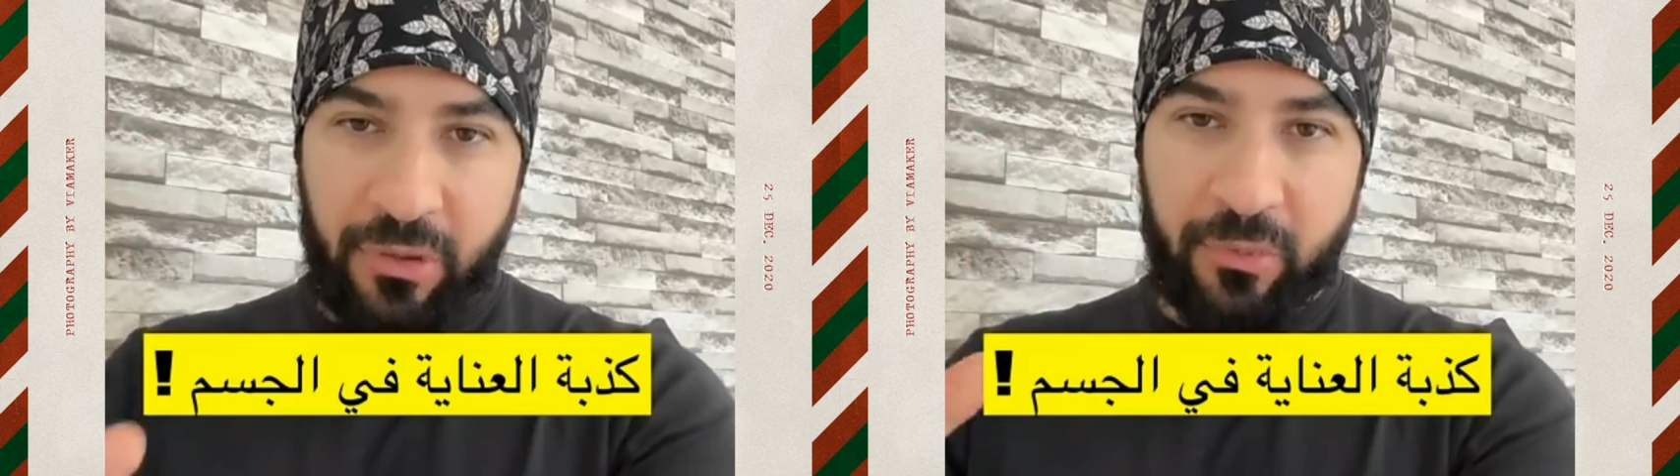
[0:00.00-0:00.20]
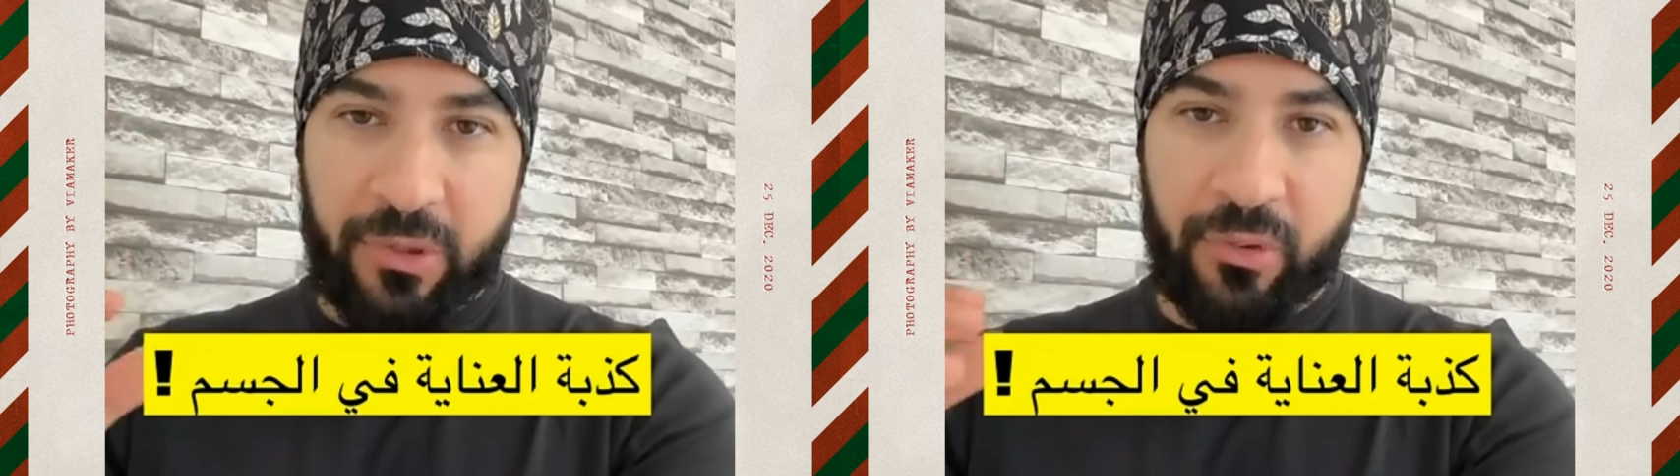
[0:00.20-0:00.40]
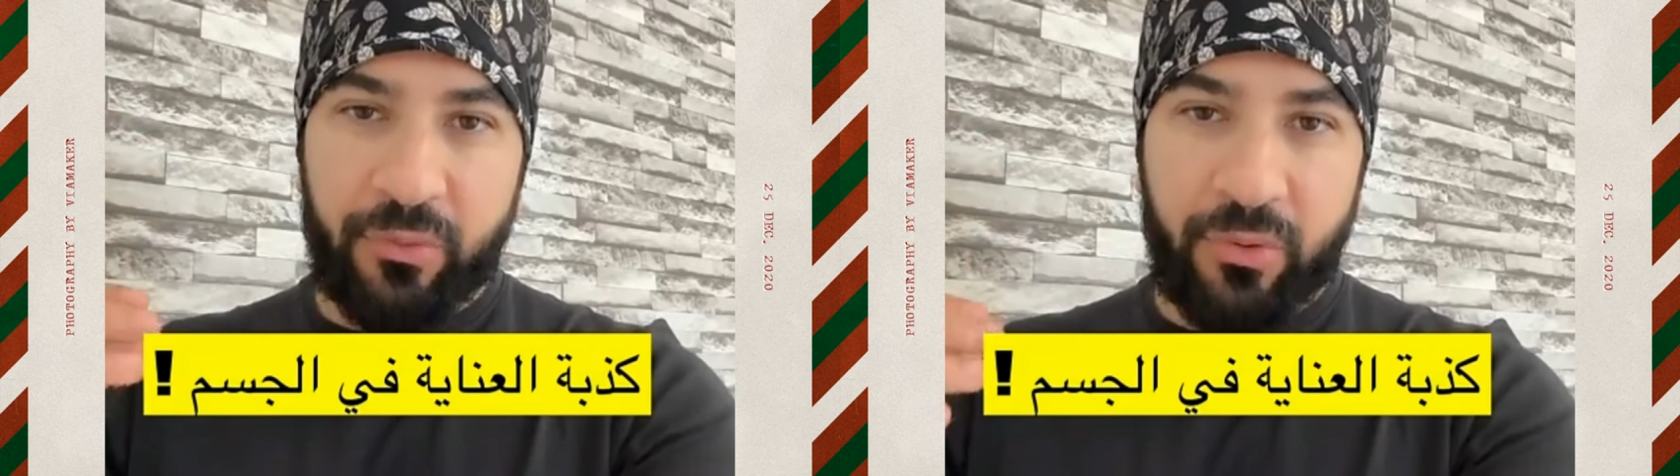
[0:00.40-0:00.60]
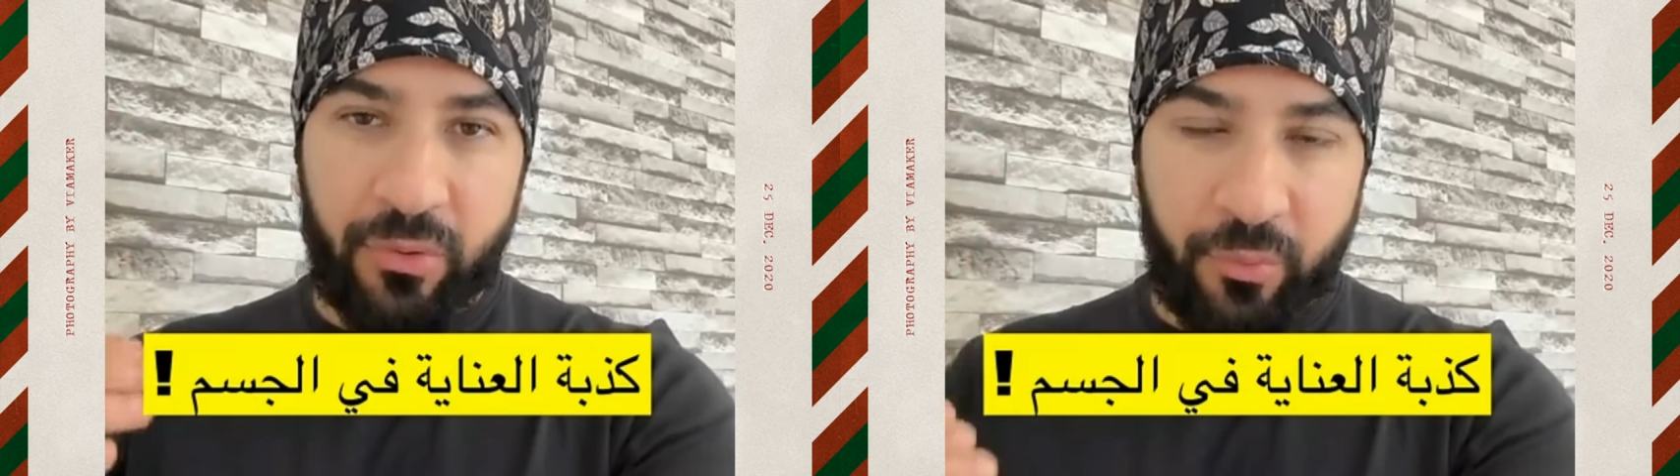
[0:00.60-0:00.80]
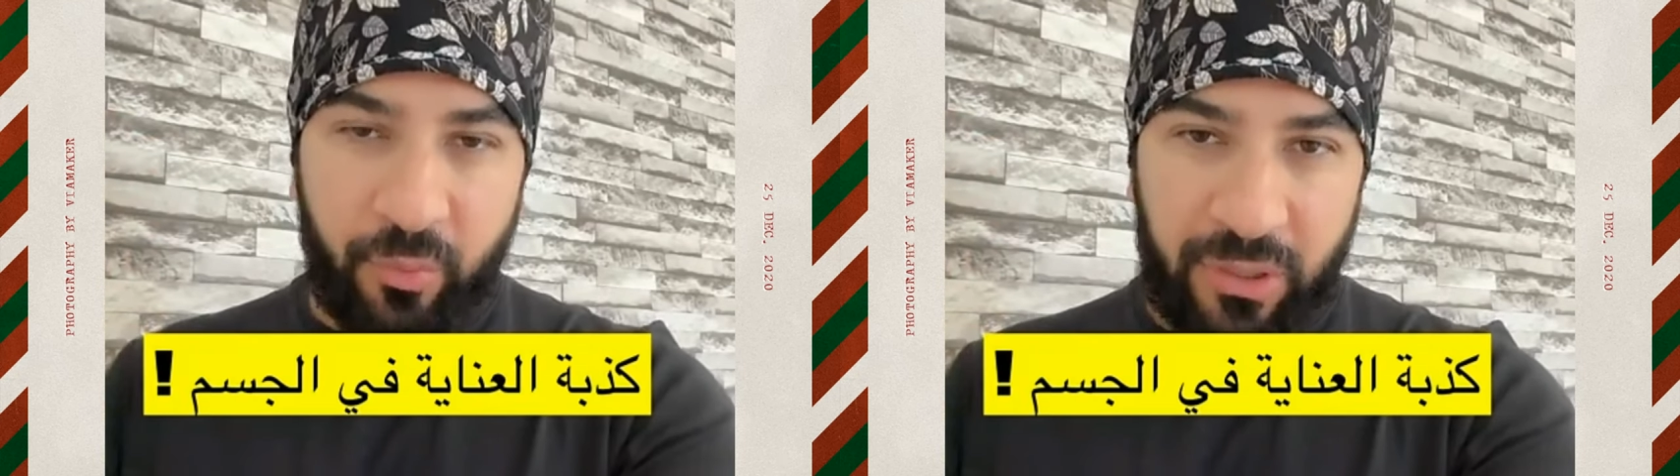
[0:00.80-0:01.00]
وخلونا
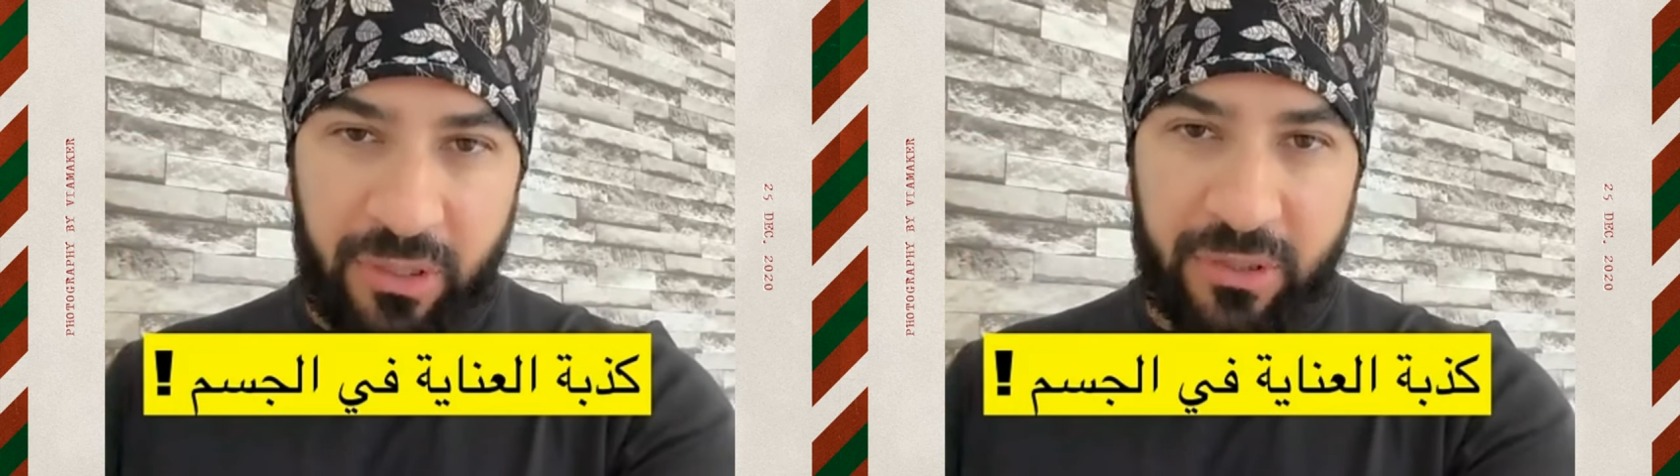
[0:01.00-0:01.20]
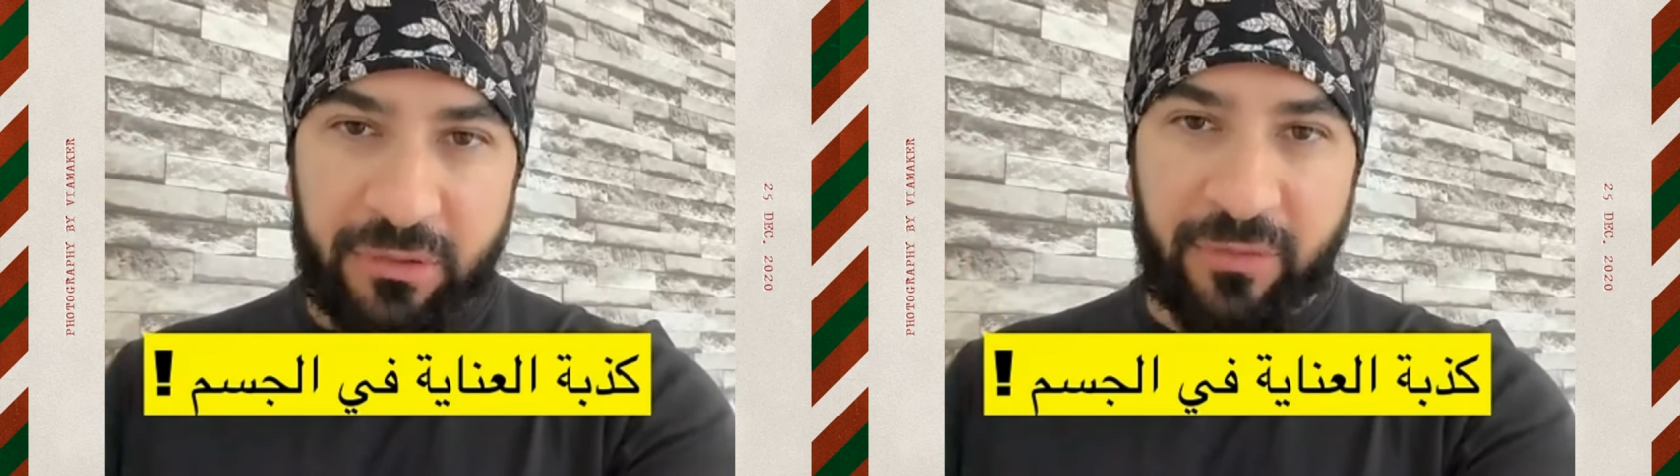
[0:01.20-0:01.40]
لون واحد